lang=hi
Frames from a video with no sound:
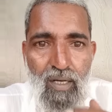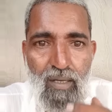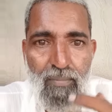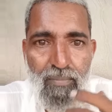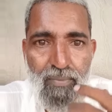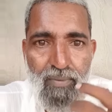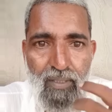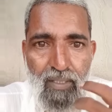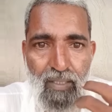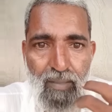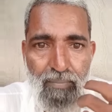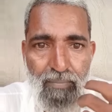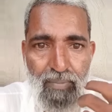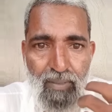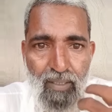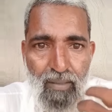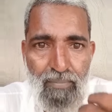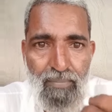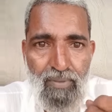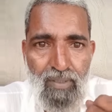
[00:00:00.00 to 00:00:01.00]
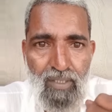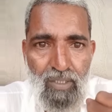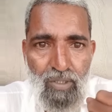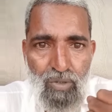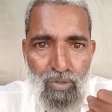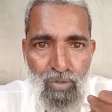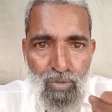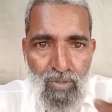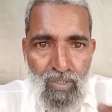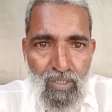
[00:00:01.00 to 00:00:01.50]
आपके फेफड़े
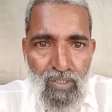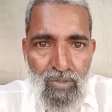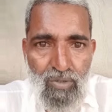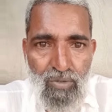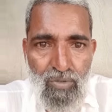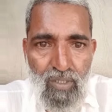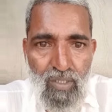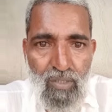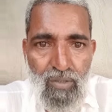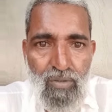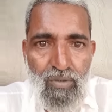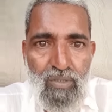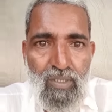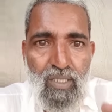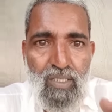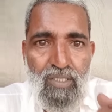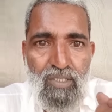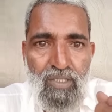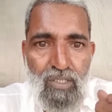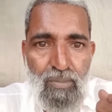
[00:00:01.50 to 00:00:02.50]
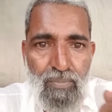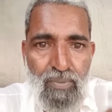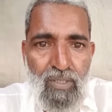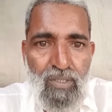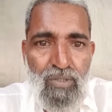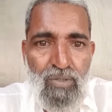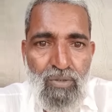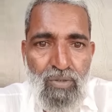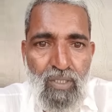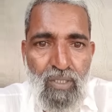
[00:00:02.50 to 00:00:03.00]
सुकड़ चुके हों या
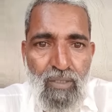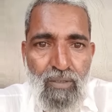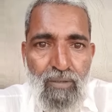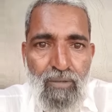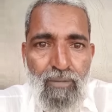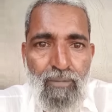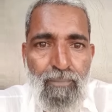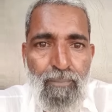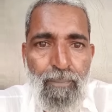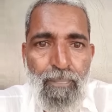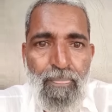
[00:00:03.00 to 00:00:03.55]
चिपक चुके हों